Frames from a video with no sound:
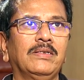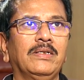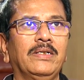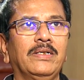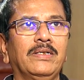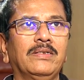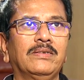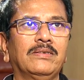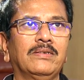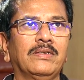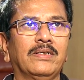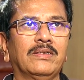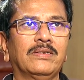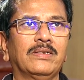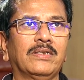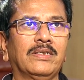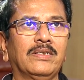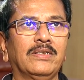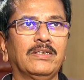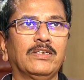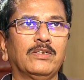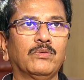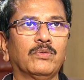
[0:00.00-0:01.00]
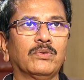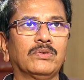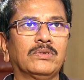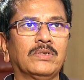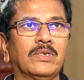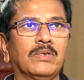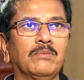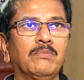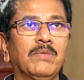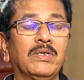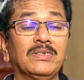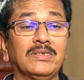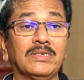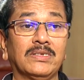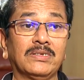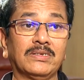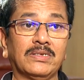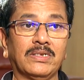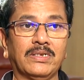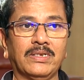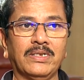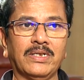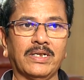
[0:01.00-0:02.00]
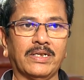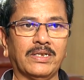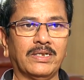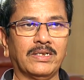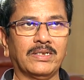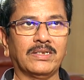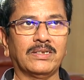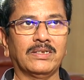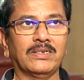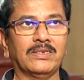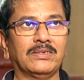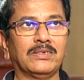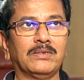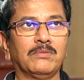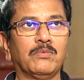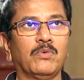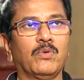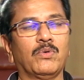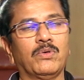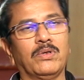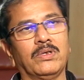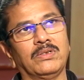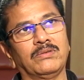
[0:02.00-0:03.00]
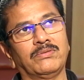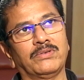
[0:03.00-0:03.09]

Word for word: ఎయిట్ ఎయిట్ థర్టీ ఇంటికి వచ్చేసరికి మాకు సిక్స్ థర్టీ కరెక్ట్గా సినిమా ఉండేది